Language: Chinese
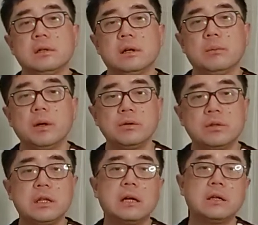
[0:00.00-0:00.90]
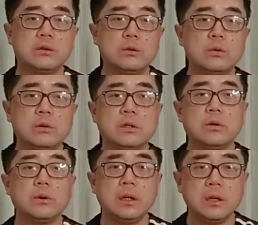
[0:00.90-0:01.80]
呃，没有其他更多的
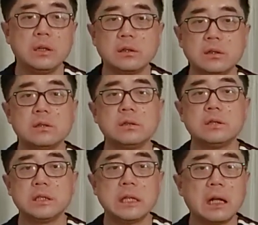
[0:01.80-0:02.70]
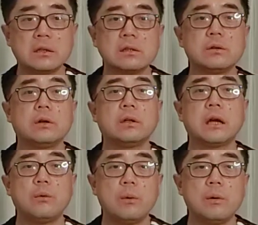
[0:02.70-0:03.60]
有意义的其他的策略。
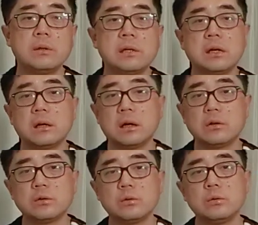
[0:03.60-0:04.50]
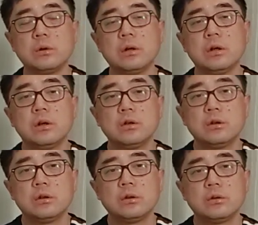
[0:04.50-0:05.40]
那我们在啊中。
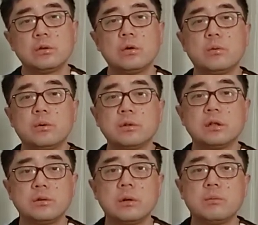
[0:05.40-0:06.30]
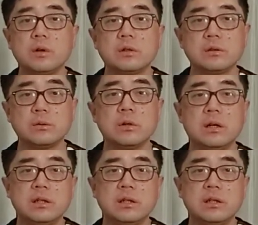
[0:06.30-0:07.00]
中国不是在宣布了这种